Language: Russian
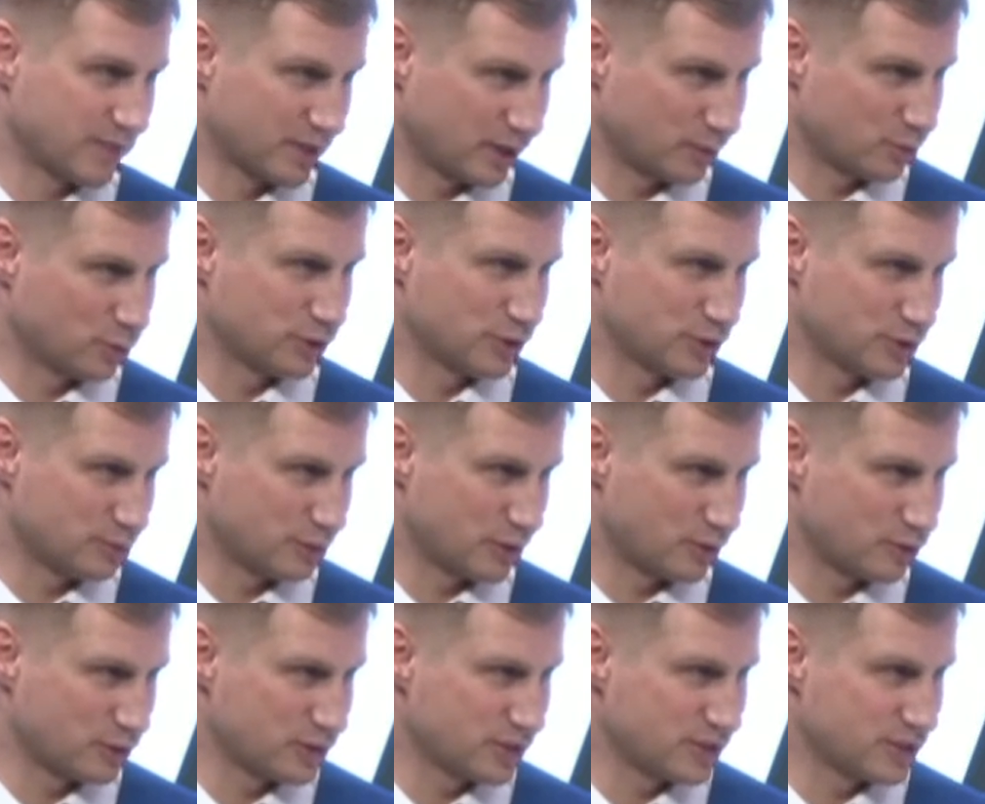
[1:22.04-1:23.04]
работы эти
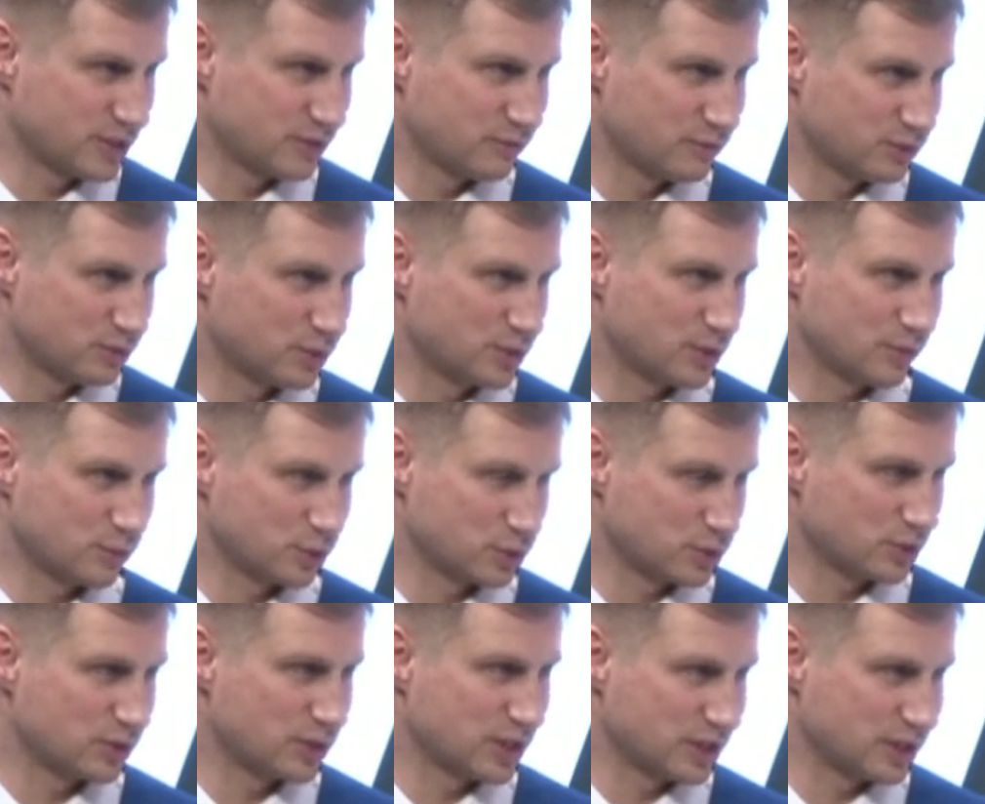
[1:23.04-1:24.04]
проводятся ввиду того,
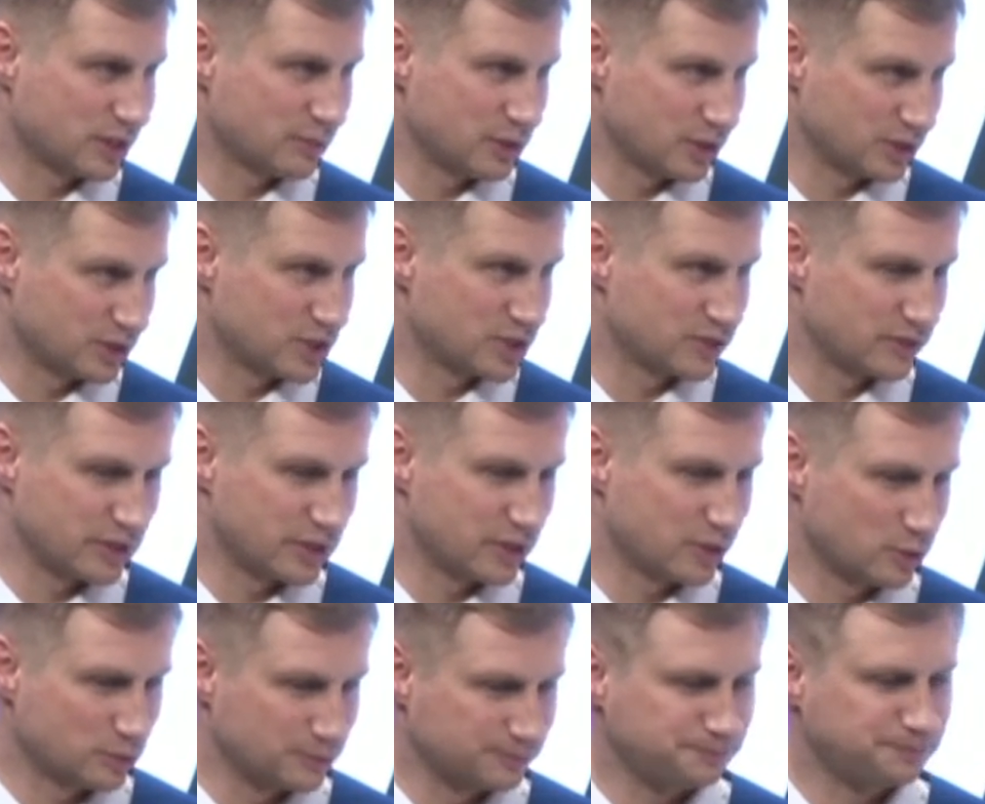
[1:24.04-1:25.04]
что данный объект действительно
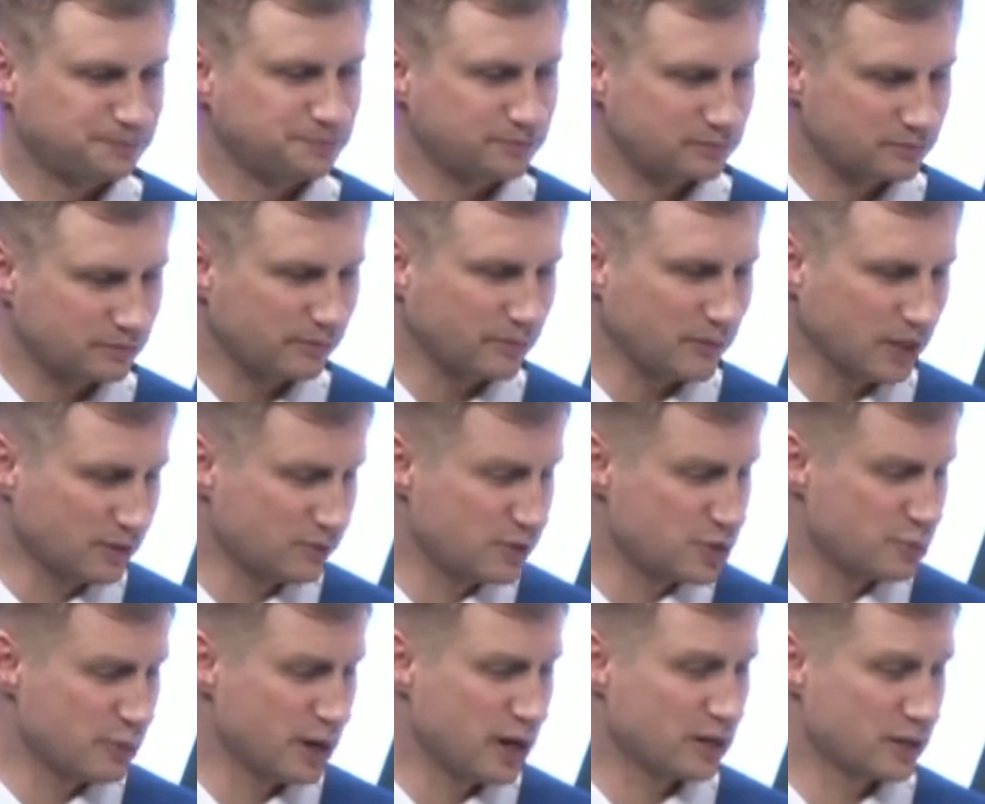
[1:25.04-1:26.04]
он
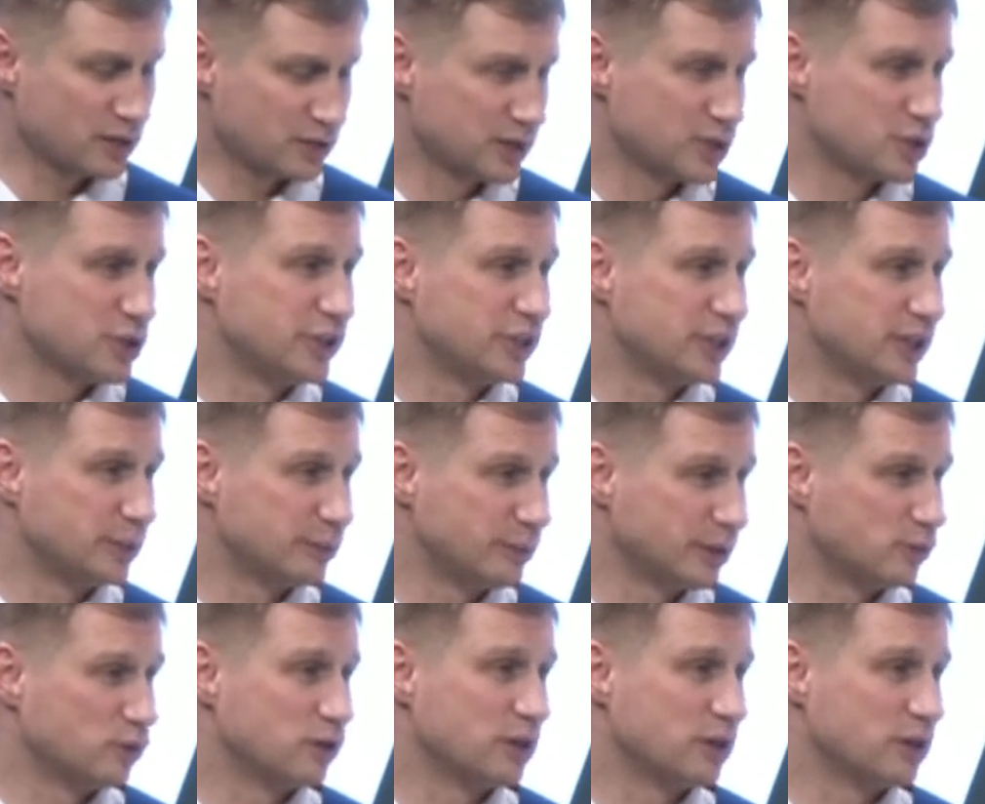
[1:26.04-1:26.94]
весьма значительный по его